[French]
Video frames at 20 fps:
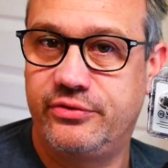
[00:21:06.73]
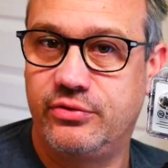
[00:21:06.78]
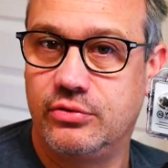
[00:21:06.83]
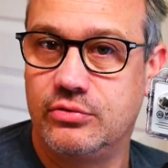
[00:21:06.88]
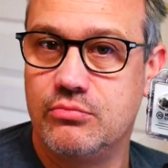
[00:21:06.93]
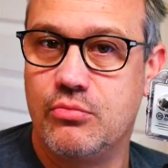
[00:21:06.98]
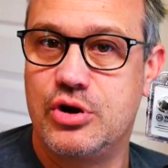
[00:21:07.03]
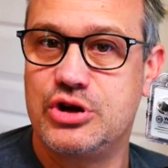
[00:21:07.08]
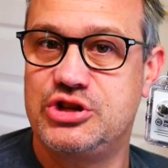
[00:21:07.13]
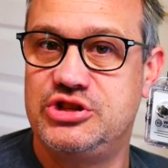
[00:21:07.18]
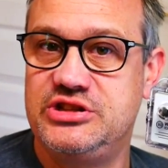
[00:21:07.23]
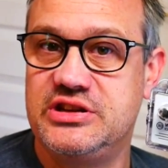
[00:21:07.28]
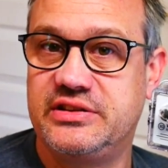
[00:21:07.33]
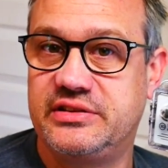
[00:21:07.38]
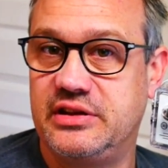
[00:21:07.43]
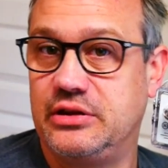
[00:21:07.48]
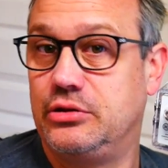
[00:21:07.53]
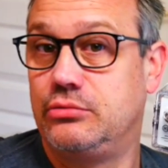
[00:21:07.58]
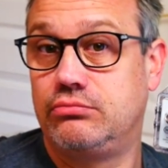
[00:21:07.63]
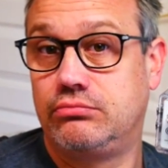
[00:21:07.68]
Moi je dis que
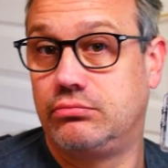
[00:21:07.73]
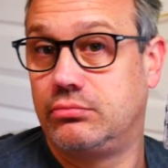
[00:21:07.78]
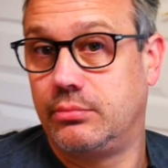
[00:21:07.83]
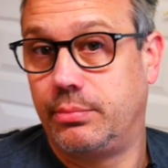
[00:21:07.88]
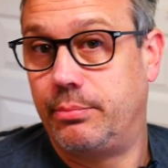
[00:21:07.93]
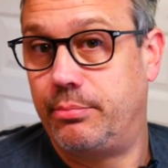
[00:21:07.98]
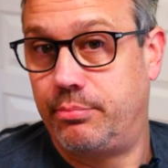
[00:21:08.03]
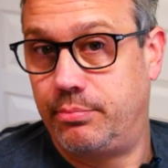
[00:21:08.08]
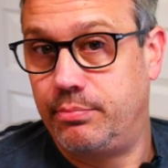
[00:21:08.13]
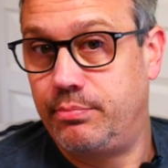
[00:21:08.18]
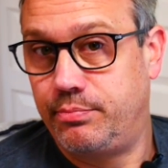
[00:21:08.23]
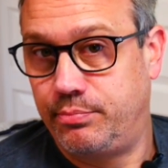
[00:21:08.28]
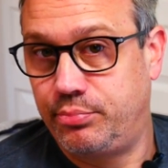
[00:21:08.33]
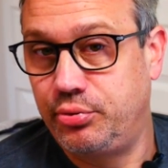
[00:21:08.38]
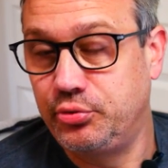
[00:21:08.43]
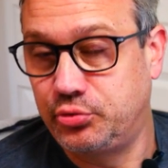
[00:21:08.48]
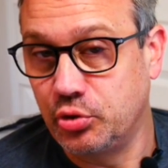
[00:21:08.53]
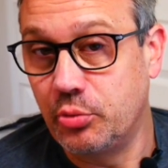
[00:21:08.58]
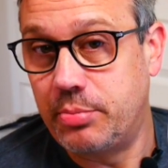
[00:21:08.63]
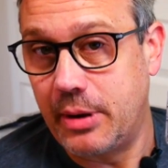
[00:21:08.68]
c'est
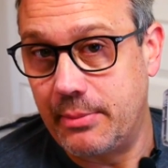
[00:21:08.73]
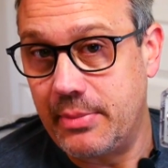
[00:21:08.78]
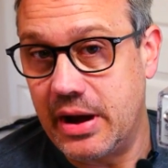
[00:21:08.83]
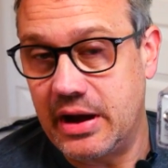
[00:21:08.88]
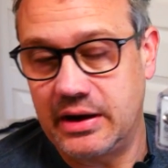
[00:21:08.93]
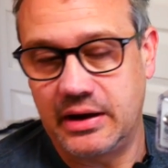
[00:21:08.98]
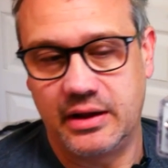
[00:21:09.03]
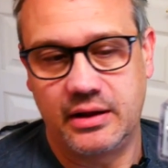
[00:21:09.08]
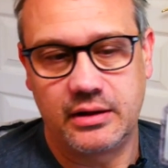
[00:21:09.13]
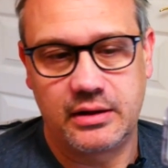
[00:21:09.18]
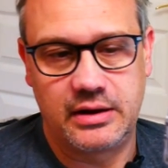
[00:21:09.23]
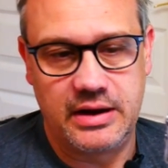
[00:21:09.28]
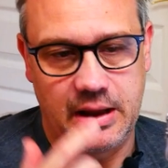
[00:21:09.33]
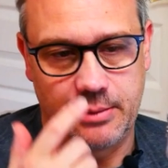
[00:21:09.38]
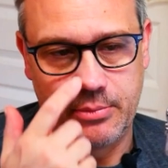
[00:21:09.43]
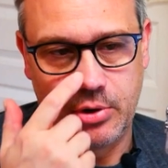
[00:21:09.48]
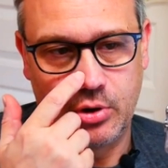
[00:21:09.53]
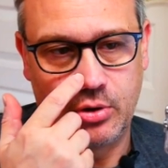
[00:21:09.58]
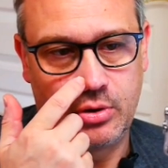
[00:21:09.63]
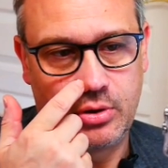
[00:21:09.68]
plutôt pas mal, hein,
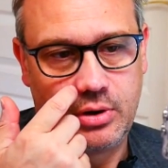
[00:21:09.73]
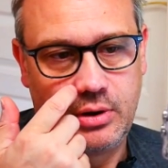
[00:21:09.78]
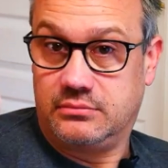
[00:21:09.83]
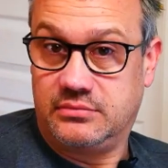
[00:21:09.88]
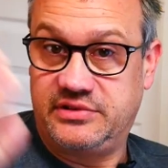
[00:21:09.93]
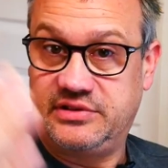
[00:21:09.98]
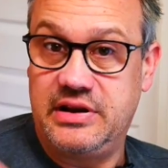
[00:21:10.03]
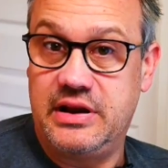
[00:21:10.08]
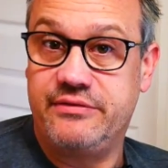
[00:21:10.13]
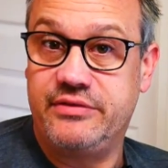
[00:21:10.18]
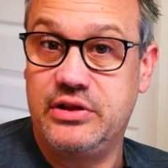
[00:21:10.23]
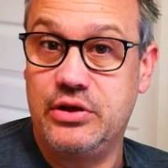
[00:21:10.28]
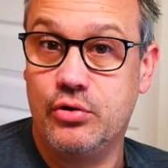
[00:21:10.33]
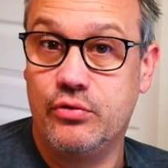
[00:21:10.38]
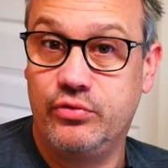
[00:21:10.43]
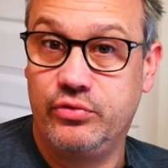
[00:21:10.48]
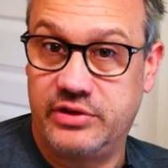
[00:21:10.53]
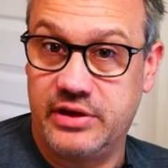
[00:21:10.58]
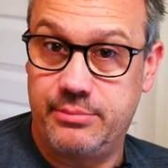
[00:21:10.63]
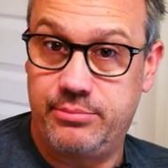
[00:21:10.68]
clairement. Si la vidéo
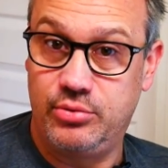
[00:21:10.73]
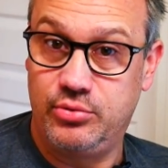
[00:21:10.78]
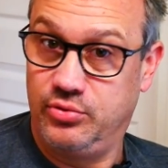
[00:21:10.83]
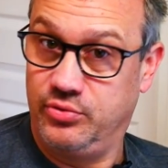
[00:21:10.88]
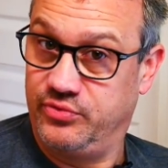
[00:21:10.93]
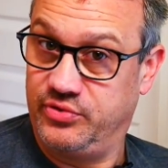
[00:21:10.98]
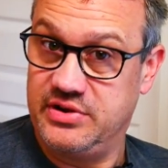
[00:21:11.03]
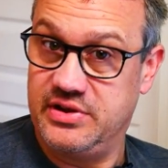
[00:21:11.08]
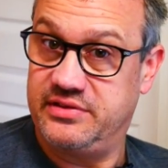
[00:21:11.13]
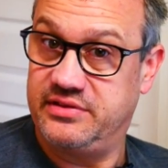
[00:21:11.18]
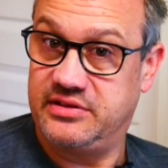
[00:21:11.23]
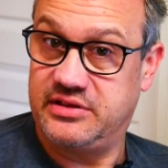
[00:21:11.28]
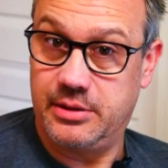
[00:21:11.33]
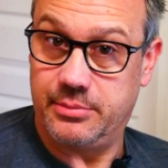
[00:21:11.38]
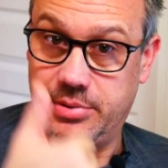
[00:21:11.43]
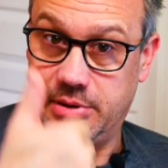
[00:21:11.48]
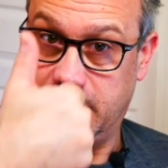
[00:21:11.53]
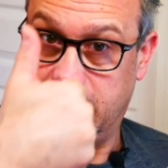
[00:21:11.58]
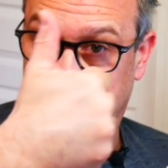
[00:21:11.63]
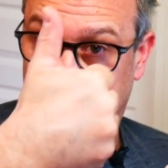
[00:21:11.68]
vous a plu, vous n'hésitez
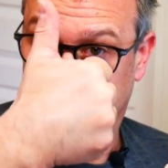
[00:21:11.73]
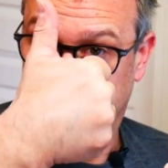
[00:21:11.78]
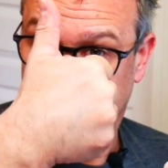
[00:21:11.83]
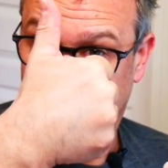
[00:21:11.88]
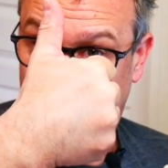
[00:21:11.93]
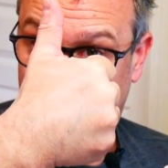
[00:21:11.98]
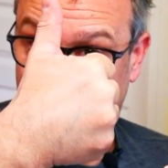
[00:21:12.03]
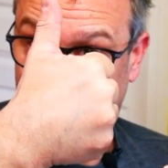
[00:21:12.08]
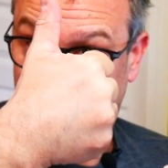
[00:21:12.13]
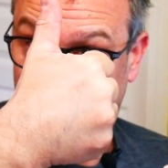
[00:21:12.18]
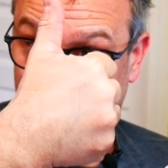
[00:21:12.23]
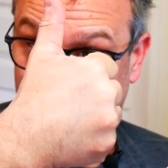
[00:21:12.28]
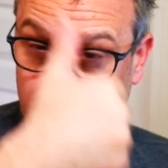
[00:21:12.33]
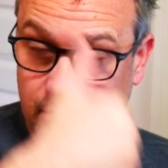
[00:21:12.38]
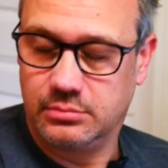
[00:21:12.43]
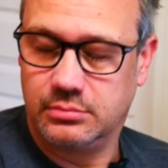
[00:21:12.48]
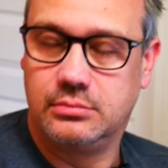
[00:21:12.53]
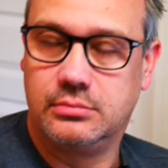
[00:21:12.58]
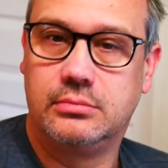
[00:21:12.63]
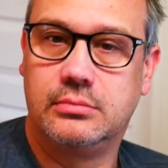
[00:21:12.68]
pas.
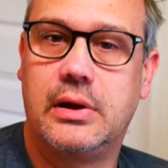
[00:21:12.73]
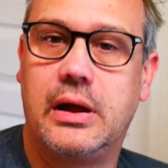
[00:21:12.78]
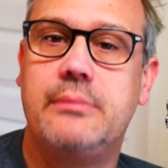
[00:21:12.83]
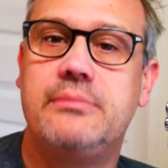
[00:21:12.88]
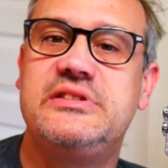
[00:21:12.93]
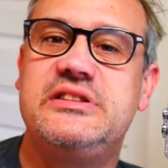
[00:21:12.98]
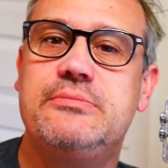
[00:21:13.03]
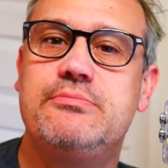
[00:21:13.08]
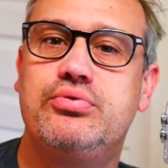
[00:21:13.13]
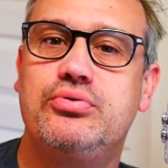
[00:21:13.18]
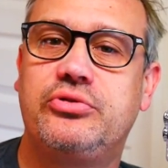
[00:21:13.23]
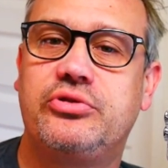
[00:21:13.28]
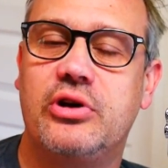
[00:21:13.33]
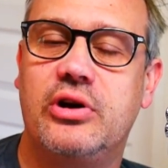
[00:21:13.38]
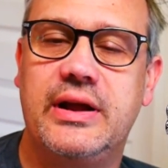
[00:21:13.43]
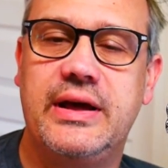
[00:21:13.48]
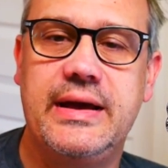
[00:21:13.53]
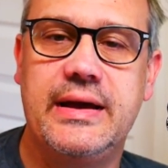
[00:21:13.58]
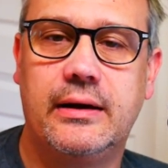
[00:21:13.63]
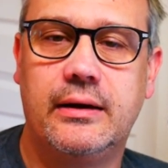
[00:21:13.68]
Un petit pouce en
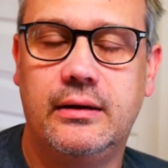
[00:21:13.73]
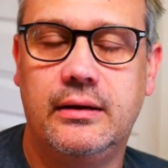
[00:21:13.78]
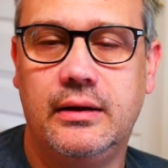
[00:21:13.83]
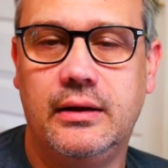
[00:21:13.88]
l'air.